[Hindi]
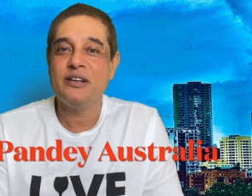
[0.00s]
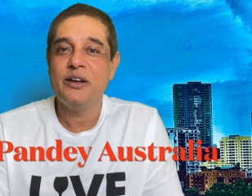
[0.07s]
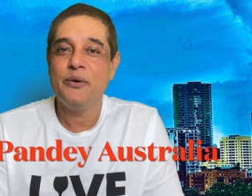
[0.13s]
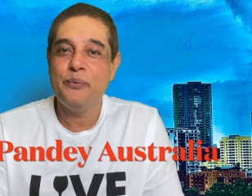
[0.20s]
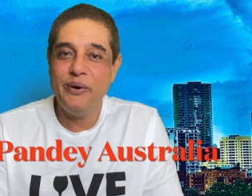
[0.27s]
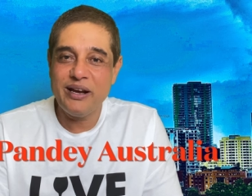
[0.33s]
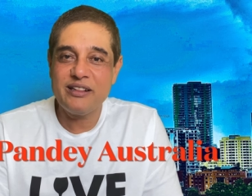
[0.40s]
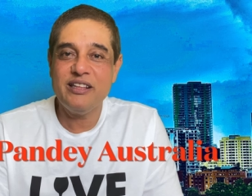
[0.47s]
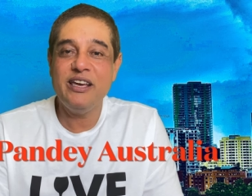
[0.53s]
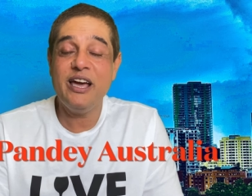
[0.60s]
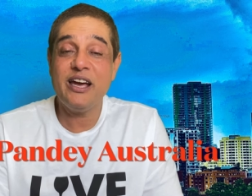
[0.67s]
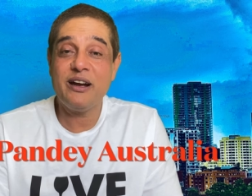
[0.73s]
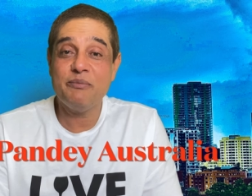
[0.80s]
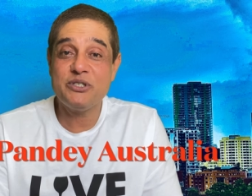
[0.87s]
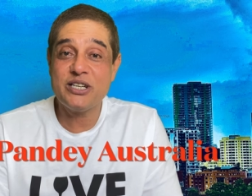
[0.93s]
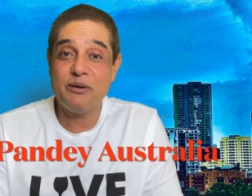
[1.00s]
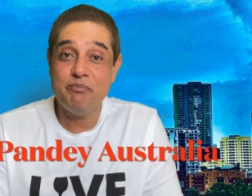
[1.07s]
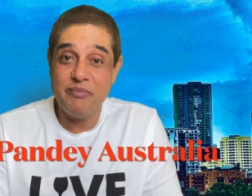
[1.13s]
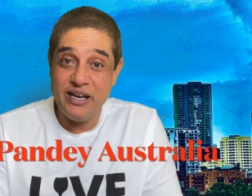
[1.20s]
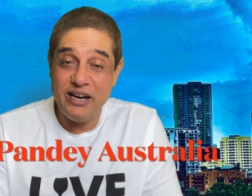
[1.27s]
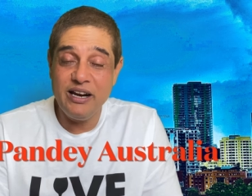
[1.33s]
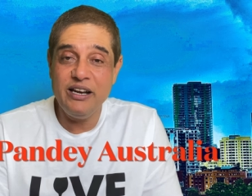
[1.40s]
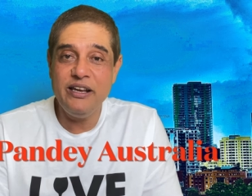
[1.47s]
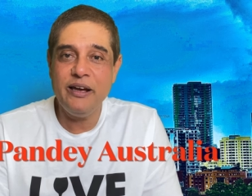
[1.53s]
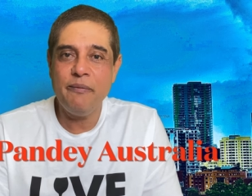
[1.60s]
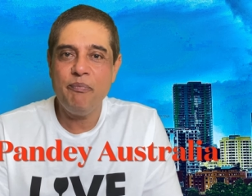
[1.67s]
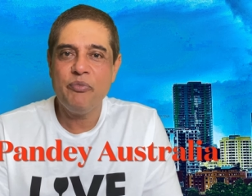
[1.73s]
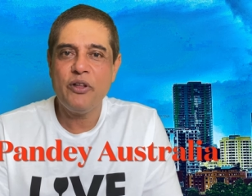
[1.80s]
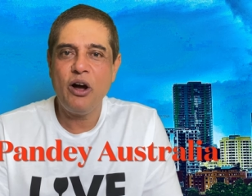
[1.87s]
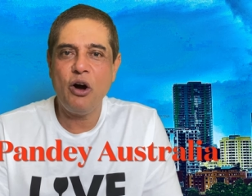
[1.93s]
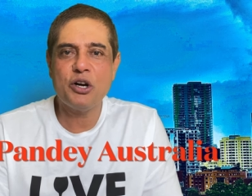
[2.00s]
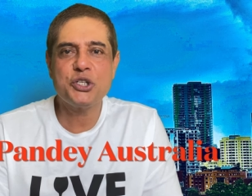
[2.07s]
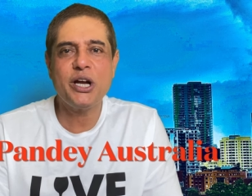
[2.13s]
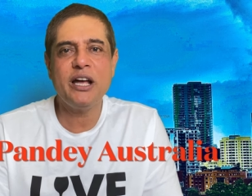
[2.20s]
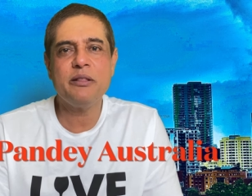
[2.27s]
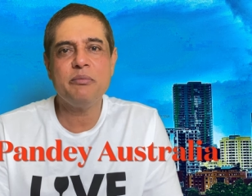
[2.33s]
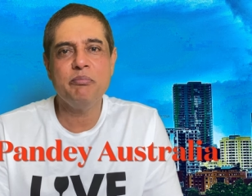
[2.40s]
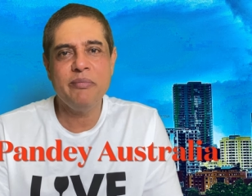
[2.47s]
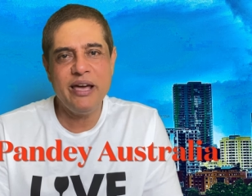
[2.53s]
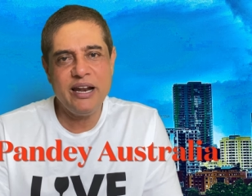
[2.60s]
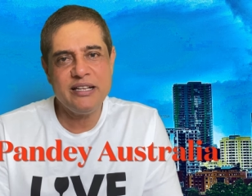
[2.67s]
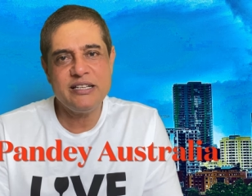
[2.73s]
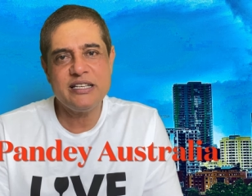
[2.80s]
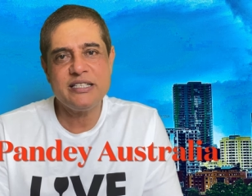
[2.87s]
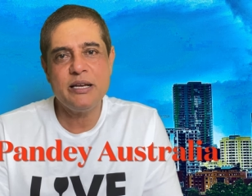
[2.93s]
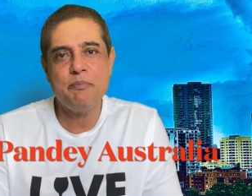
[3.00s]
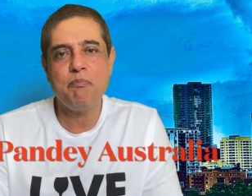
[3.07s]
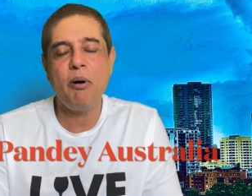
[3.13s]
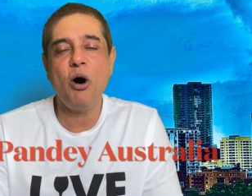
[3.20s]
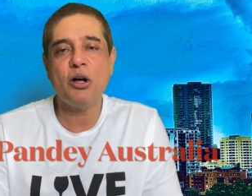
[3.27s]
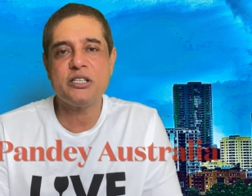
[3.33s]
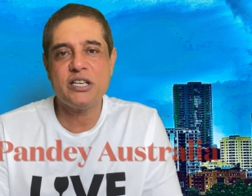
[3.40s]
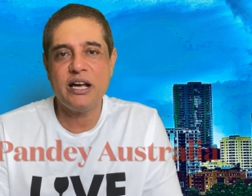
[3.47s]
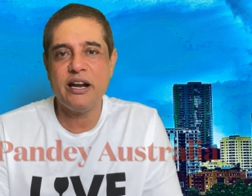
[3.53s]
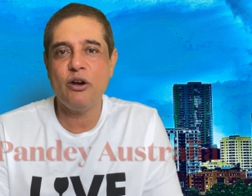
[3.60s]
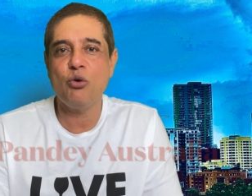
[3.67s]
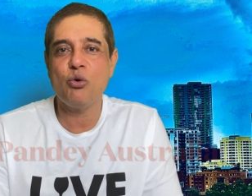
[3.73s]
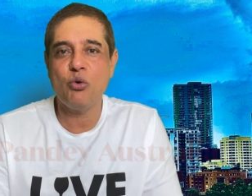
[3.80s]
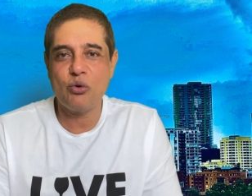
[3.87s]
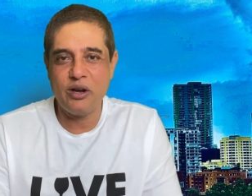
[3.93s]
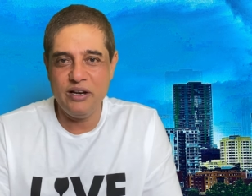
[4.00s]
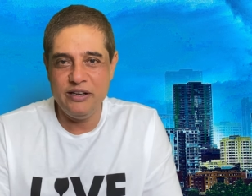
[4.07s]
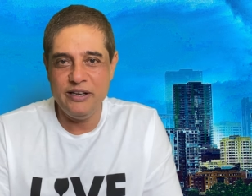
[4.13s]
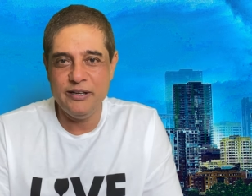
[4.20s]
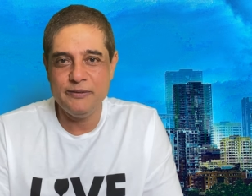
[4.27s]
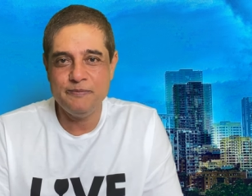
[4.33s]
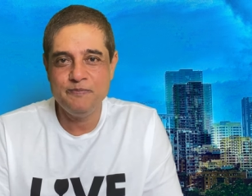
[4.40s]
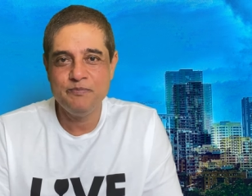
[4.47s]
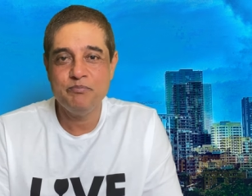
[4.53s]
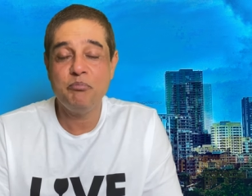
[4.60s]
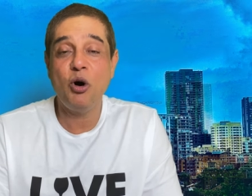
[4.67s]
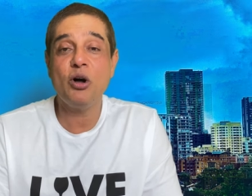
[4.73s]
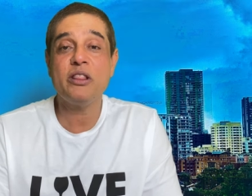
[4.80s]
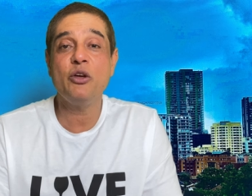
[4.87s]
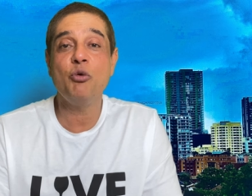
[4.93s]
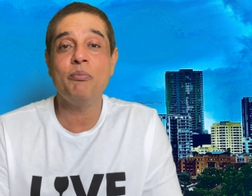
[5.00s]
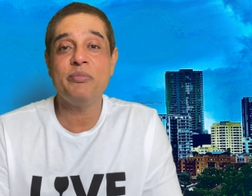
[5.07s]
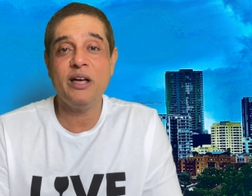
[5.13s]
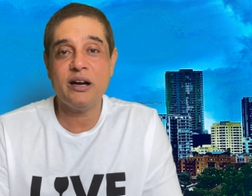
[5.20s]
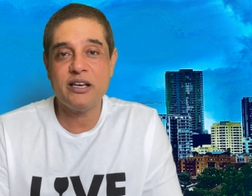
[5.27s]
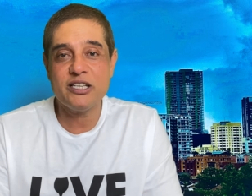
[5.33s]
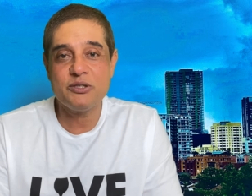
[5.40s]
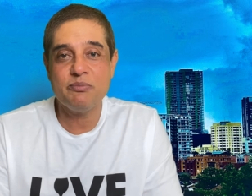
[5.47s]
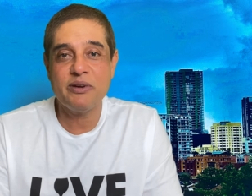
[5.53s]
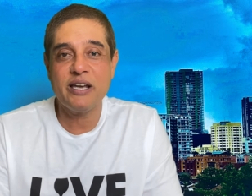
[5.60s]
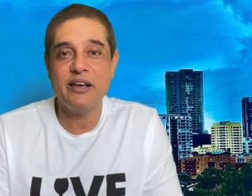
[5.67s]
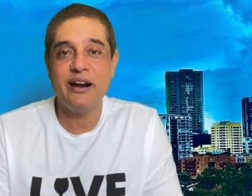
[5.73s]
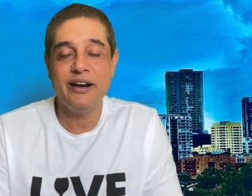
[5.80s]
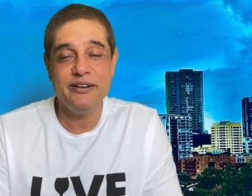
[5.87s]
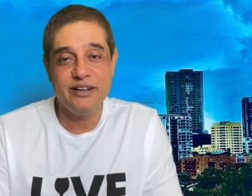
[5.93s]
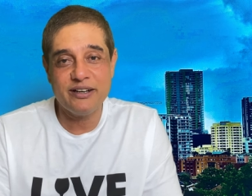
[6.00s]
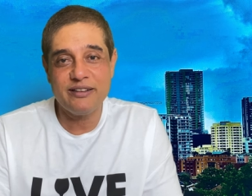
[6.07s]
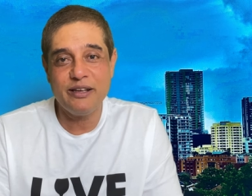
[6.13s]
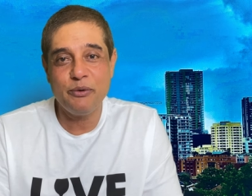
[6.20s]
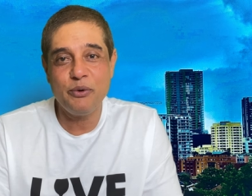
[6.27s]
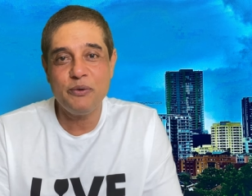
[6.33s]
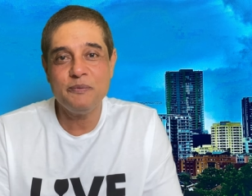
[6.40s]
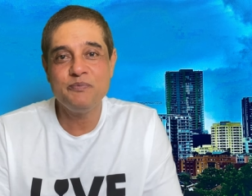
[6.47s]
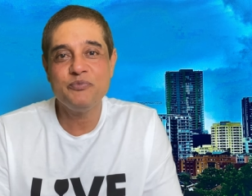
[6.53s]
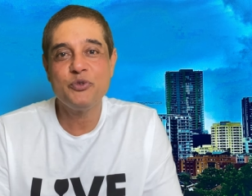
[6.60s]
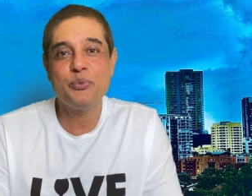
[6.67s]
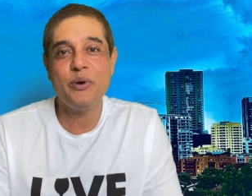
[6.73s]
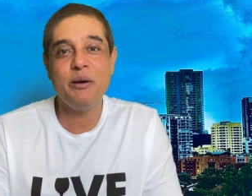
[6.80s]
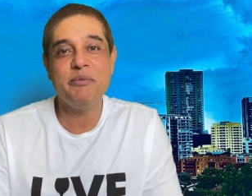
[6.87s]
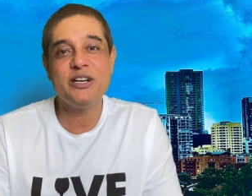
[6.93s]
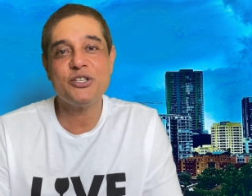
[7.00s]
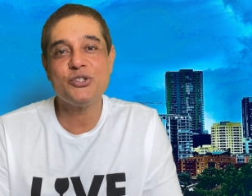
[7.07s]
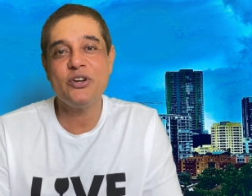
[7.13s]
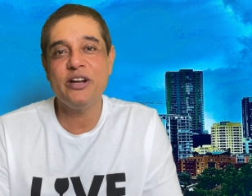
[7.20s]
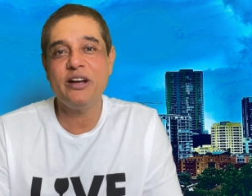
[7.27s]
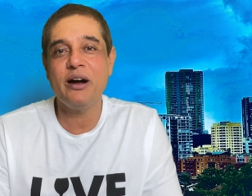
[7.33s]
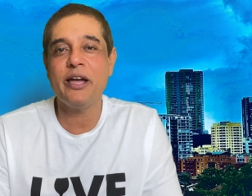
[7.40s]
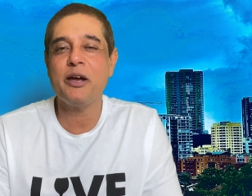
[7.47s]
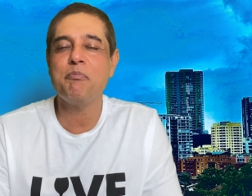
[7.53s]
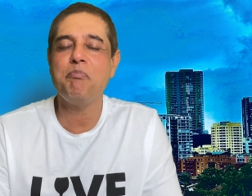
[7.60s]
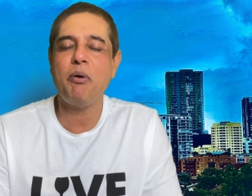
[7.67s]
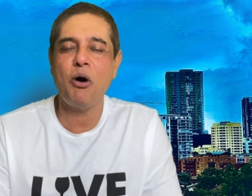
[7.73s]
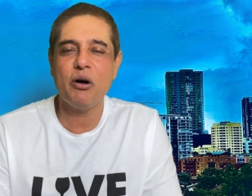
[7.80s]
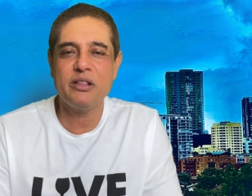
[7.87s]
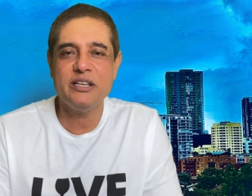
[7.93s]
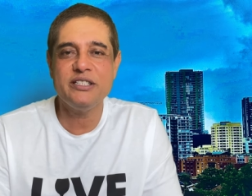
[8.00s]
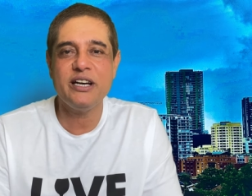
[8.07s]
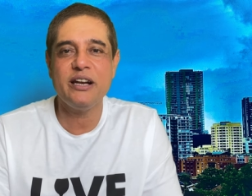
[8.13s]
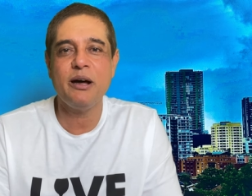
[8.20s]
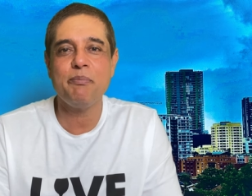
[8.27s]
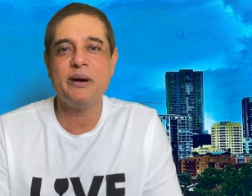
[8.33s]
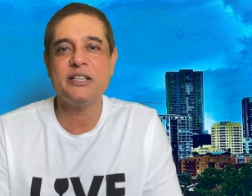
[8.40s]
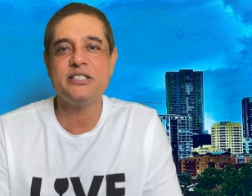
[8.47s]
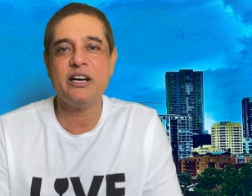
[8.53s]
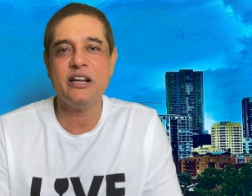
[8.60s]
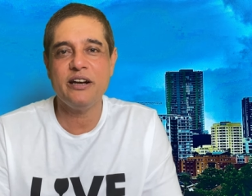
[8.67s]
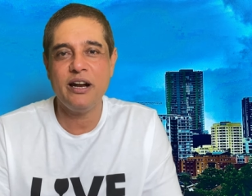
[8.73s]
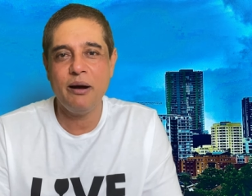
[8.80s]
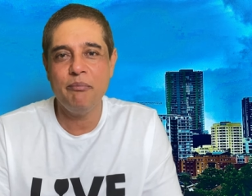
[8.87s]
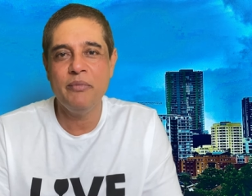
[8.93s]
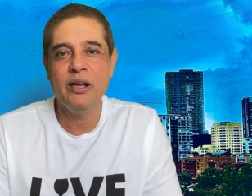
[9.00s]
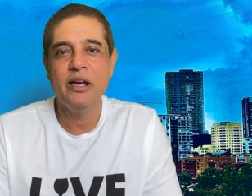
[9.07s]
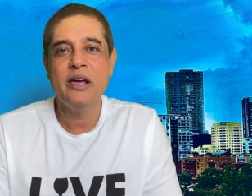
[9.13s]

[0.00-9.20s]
व्यक्ति हैं कम से कम मेरे लिए और शायद मेरे जैसे बहुत सारे लोगों के लिए बहुत ही उमदा किस्म के राइटर थे वो फिल्म इंडस्ट्री का एक बहुत ही जाना पहचाना नाम